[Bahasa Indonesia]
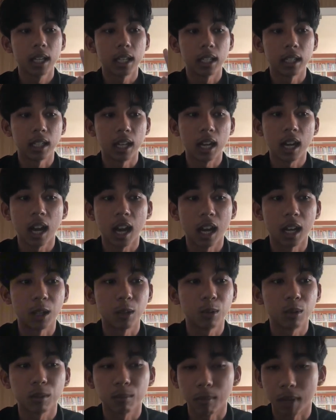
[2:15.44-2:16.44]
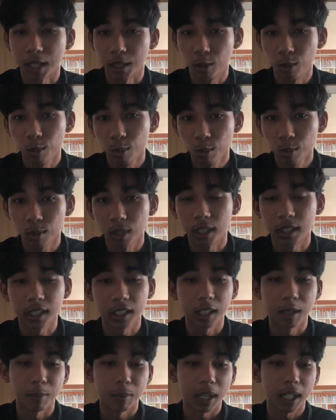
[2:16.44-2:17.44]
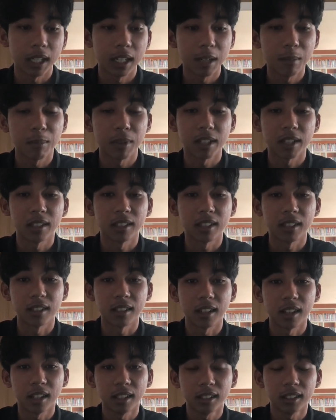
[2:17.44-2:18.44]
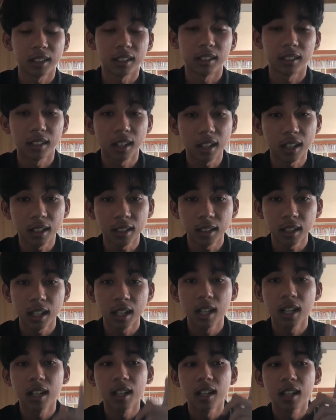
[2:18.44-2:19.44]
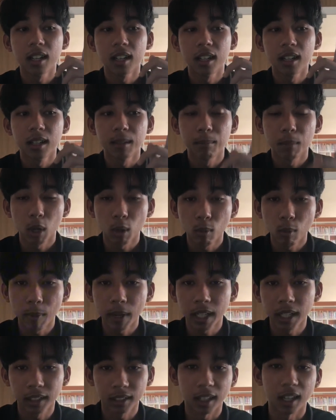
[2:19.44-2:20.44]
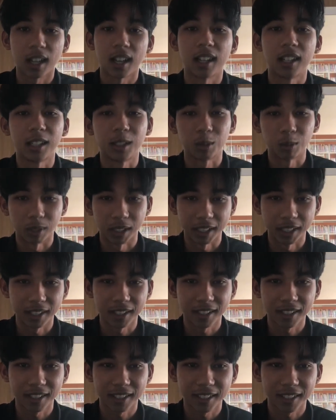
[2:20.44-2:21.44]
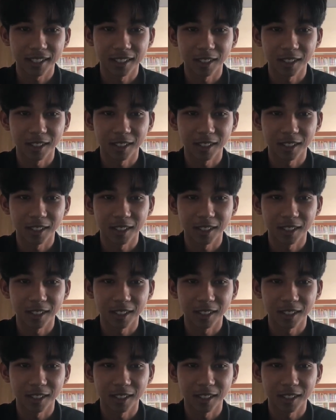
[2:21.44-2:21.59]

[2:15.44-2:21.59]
yang harus maju nanti ke depan dan presentasikan tentang pengumuman yang telah kalian tulis.